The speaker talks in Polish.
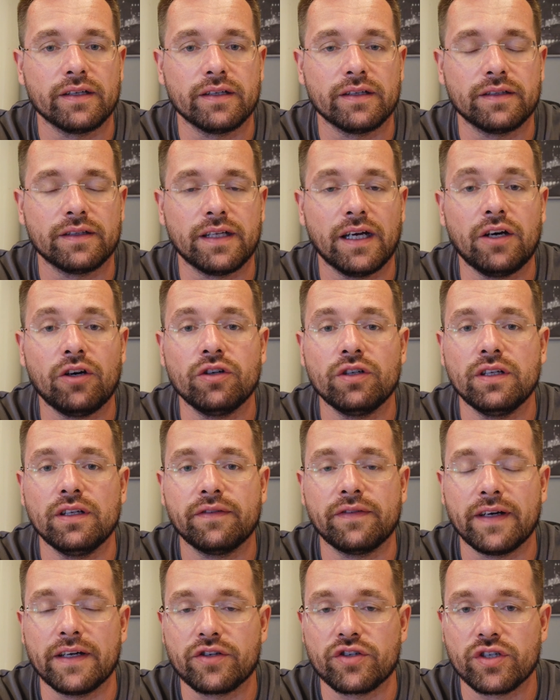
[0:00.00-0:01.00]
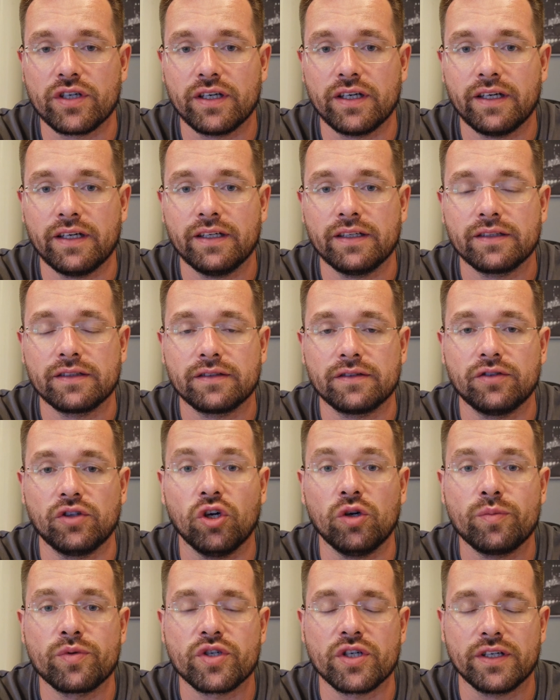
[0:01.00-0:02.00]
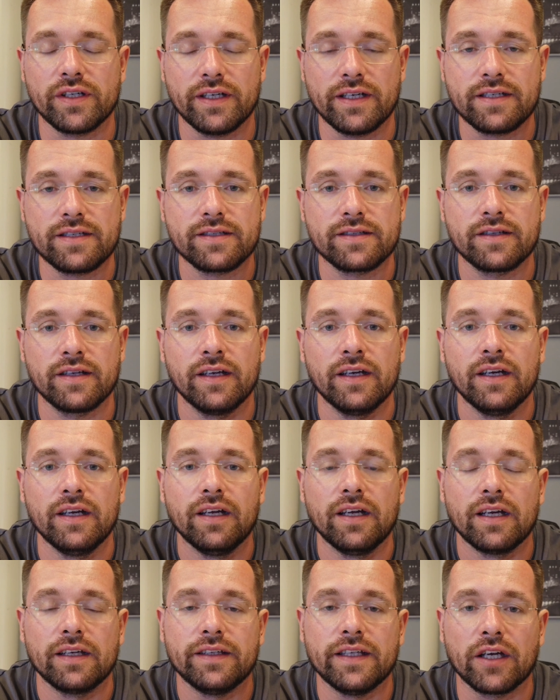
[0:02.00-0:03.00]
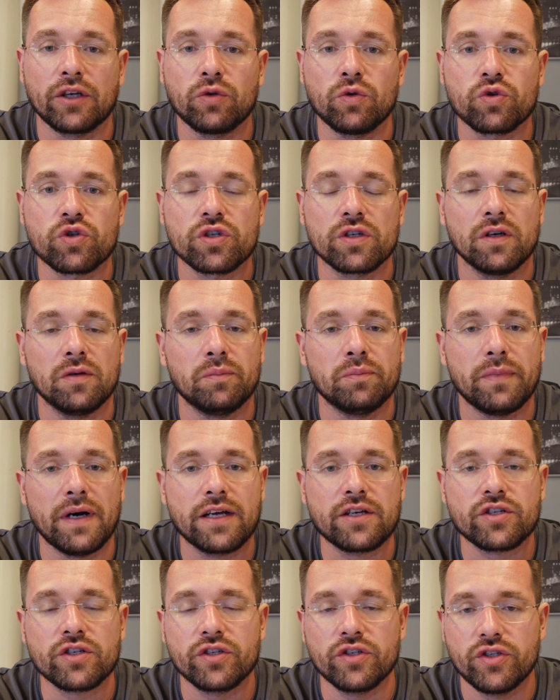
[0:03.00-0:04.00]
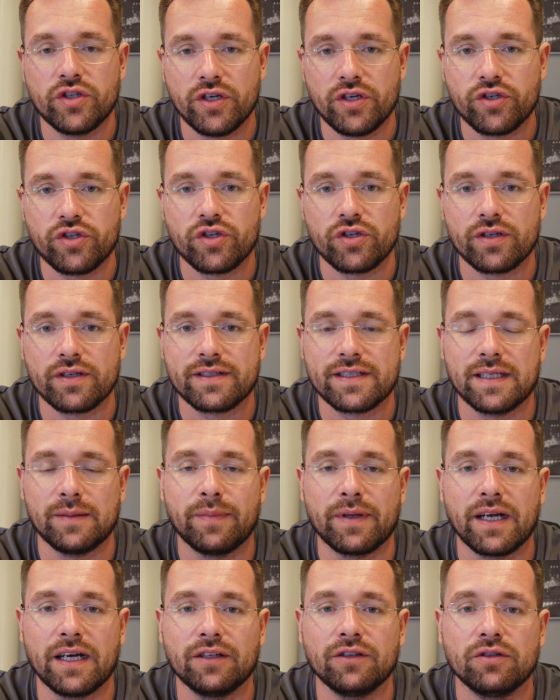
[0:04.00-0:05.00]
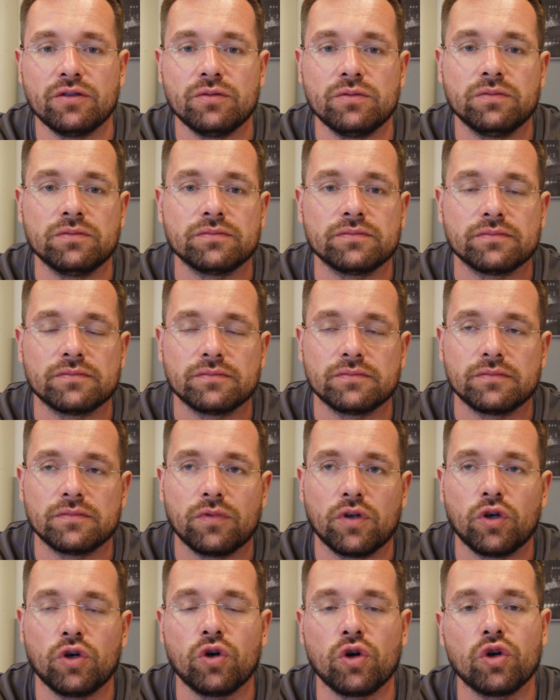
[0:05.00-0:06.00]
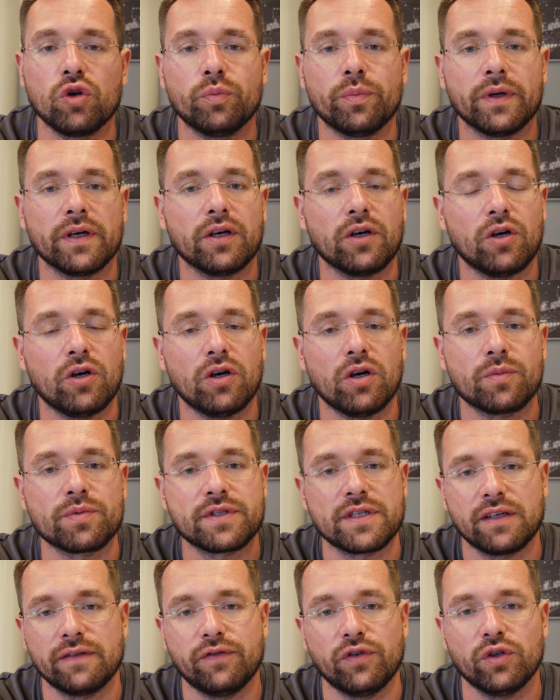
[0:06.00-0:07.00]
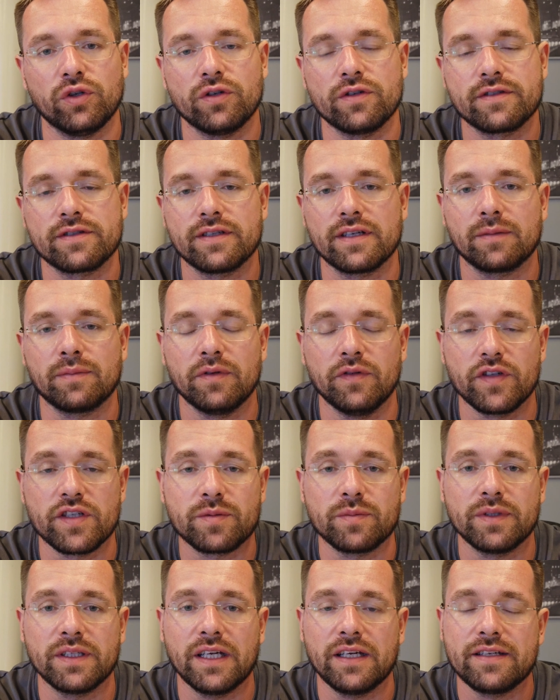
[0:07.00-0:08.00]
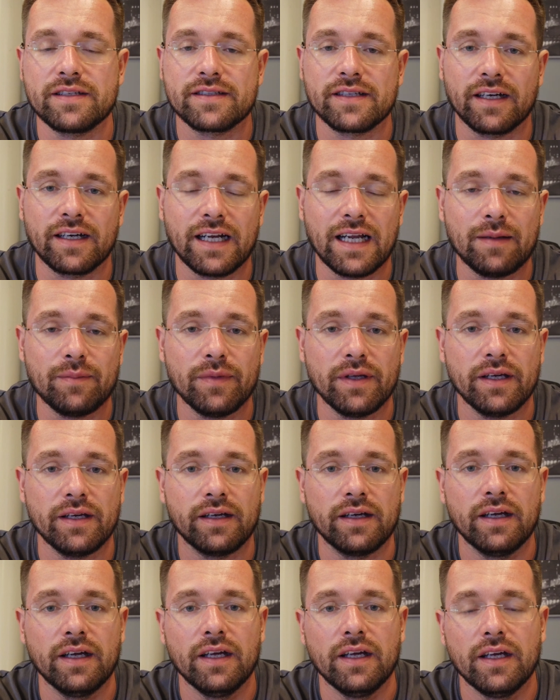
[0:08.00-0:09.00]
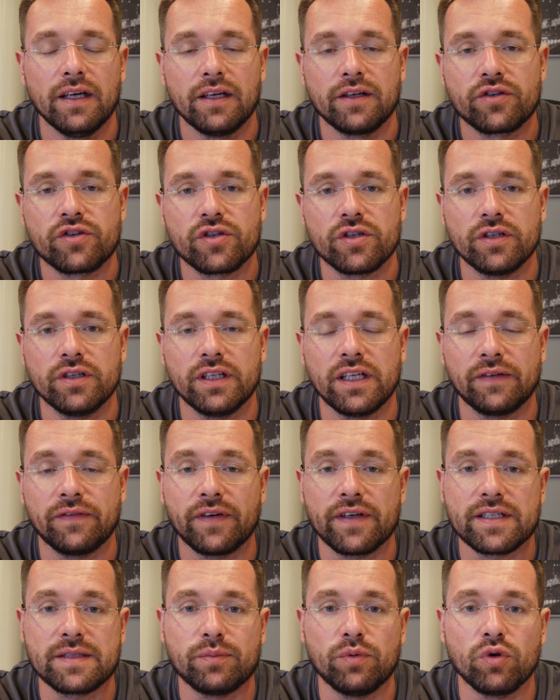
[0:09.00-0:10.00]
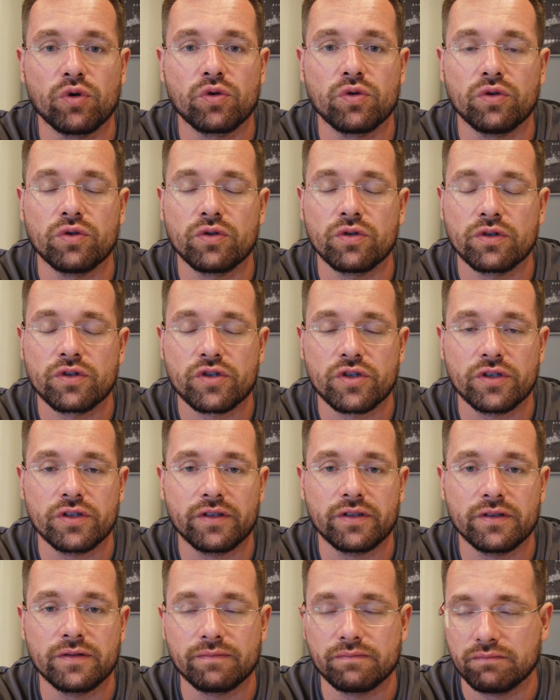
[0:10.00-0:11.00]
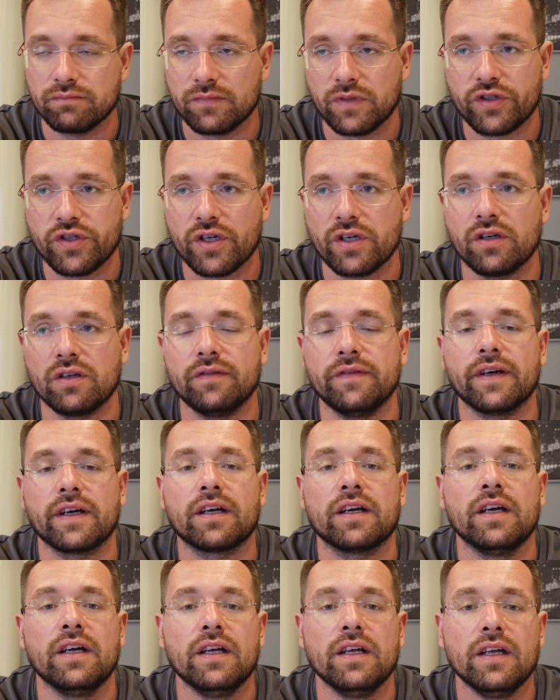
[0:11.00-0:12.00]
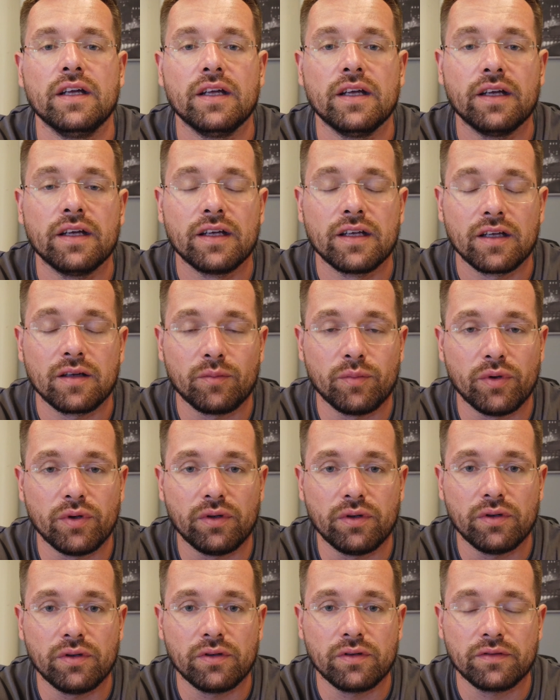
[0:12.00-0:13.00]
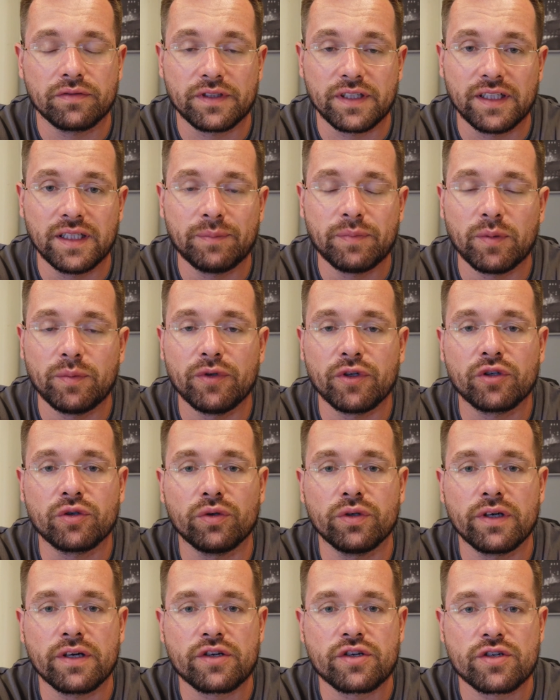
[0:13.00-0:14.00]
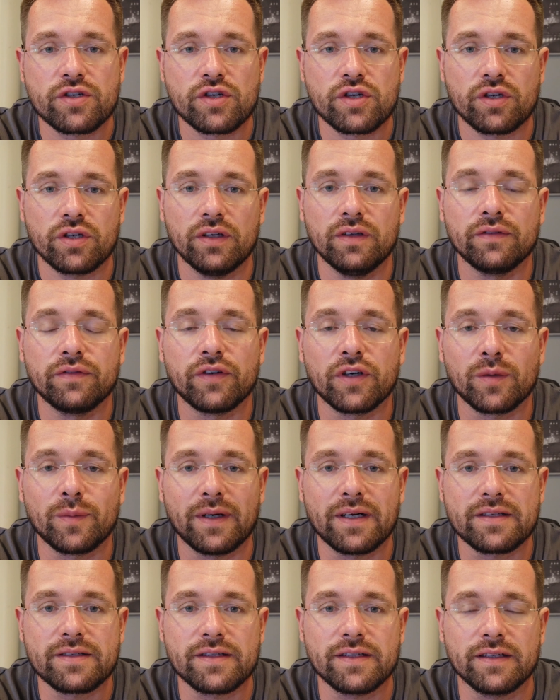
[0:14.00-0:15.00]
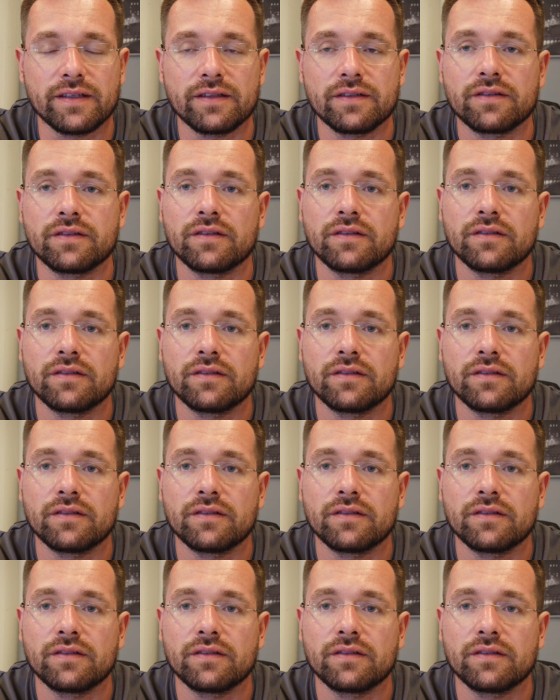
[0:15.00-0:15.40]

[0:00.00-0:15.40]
e, na OnlyFansie dobrze jest, jak już masz gdzieś zebraną grupę obserwujących, powiedzmy na Instagramie, czy na Facebooku, czy gdziekolwiek bo wtedy publikujesz informacje